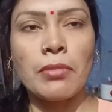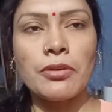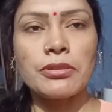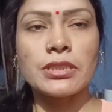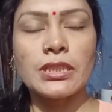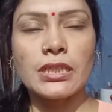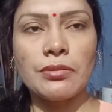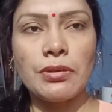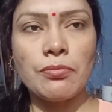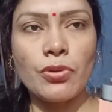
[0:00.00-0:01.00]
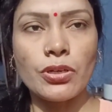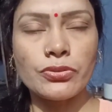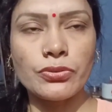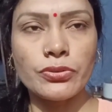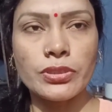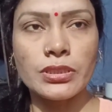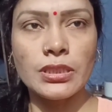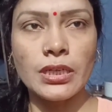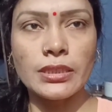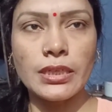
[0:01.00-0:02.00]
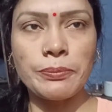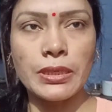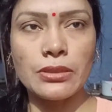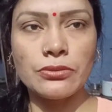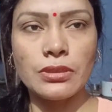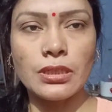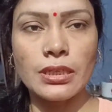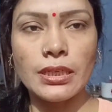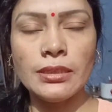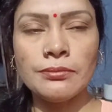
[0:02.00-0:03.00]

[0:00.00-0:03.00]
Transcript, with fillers: ভালোবাসা জানিয়ে আমি ব্লগ শুরু করছি আজ আফটারনুন থেকেই